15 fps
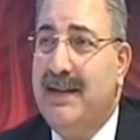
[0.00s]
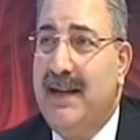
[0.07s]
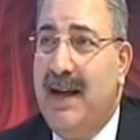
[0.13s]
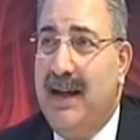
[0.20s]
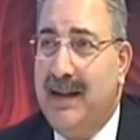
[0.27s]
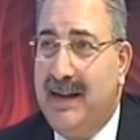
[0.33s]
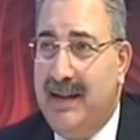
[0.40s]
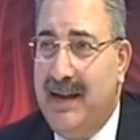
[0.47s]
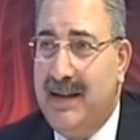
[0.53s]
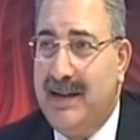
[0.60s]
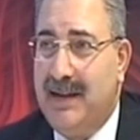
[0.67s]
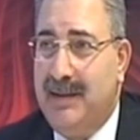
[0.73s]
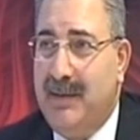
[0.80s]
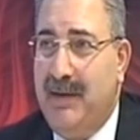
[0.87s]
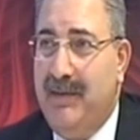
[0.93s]

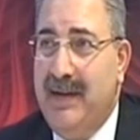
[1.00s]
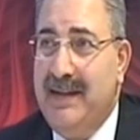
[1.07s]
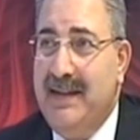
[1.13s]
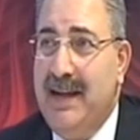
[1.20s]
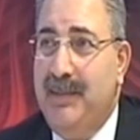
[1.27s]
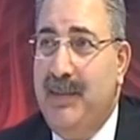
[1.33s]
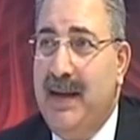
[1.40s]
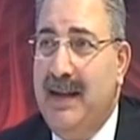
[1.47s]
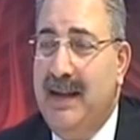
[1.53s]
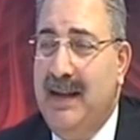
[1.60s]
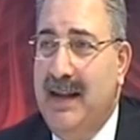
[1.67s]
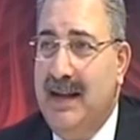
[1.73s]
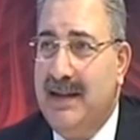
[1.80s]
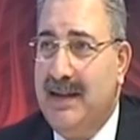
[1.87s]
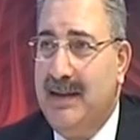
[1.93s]
sağlıklaştırma ve cephe
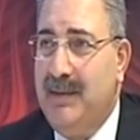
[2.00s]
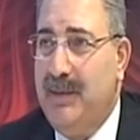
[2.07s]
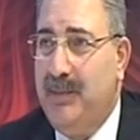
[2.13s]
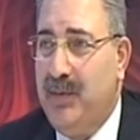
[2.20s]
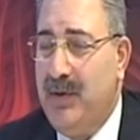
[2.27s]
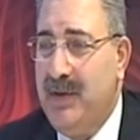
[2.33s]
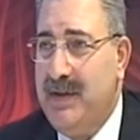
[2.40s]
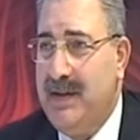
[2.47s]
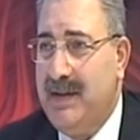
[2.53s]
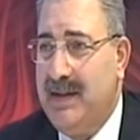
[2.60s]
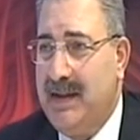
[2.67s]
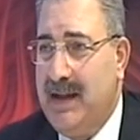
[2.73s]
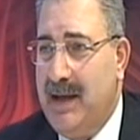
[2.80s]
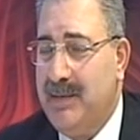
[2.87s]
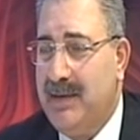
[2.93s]
iyileştirme
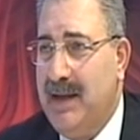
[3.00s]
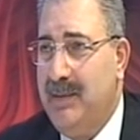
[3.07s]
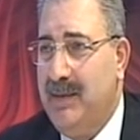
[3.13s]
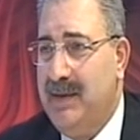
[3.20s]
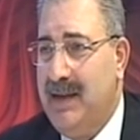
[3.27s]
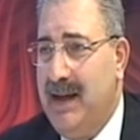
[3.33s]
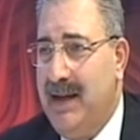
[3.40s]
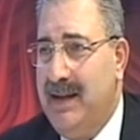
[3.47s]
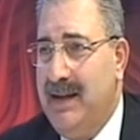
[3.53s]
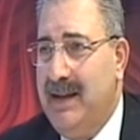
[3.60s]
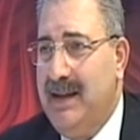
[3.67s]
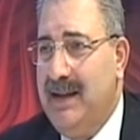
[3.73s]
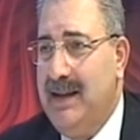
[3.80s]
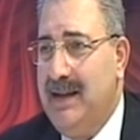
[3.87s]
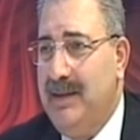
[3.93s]
projesi kapsamında
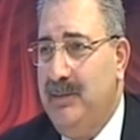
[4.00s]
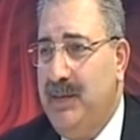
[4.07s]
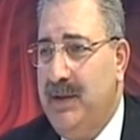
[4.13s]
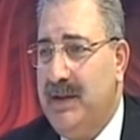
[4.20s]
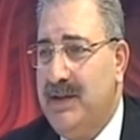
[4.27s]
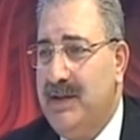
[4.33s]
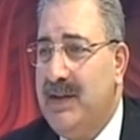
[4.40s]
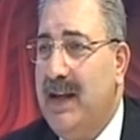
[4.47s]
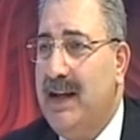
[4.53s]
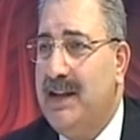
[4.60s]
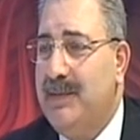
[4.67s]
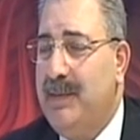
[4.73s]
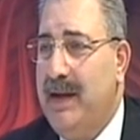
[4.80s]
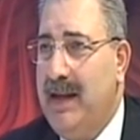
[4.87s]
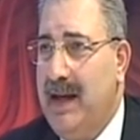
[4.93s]
e, bir
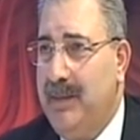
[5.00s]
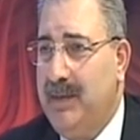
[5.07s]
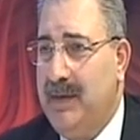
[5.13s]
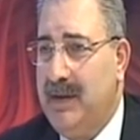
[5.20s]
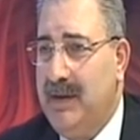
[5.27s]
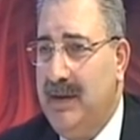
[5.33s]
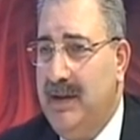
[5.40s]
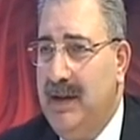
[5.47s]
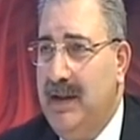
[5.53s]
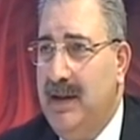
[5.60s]
çalışma yaptık.